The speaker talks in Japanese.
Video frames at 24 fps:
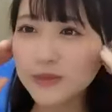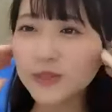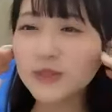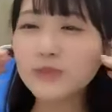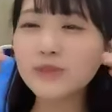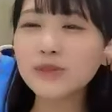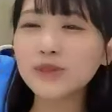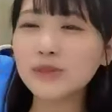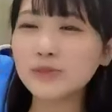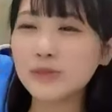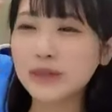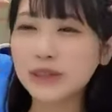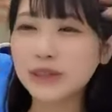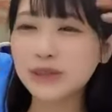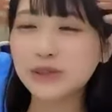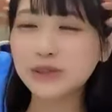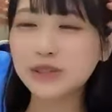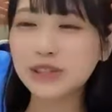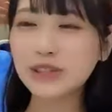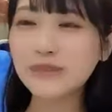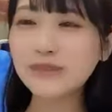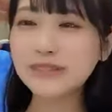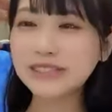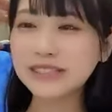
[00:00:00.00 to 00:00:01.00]
もともと
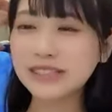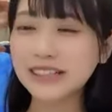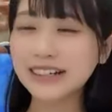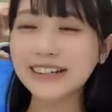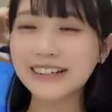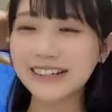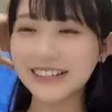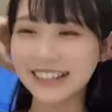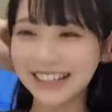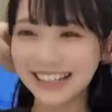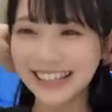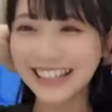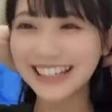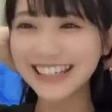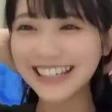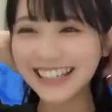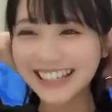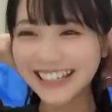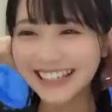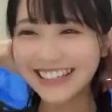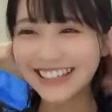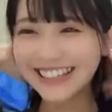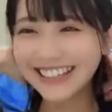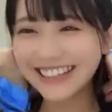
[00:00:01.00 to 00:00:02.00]
別居してましたからね
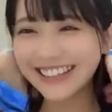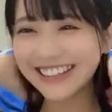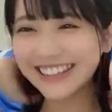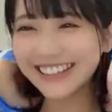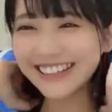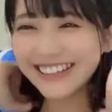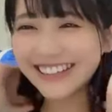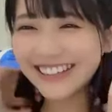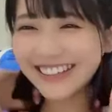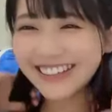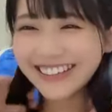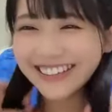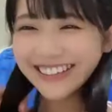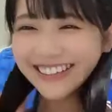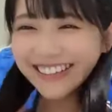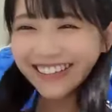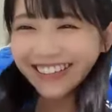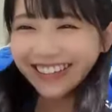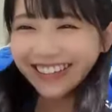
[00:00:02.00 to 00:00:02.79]
それ